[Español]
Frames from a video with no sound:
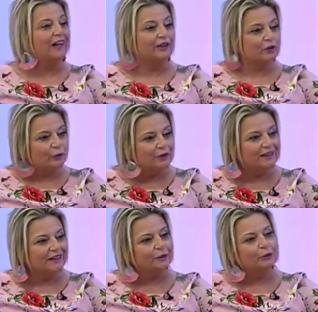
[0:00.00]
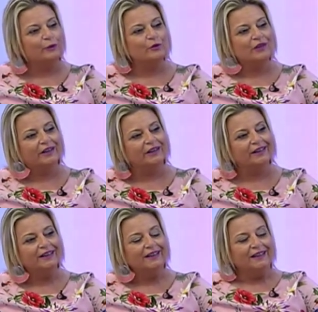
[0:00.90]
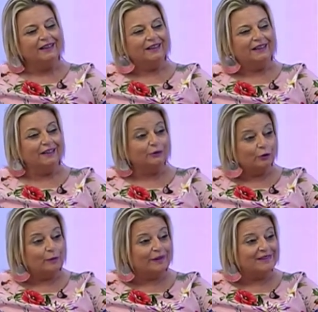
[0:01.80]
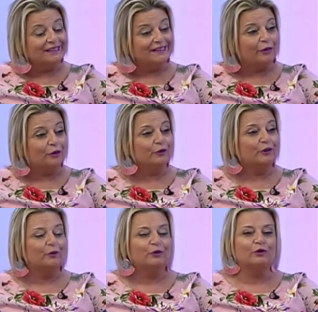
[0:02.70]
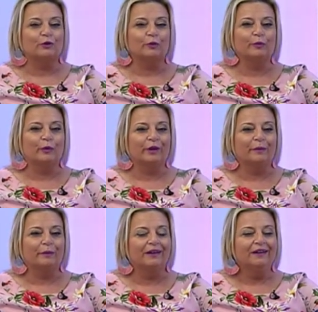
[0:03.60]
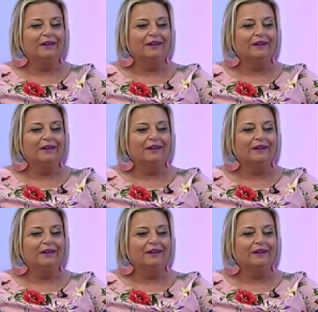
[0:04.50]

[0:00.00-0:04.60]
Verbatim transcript: respuesta que tuvimos ayer en el acto de presentación de nuestro programa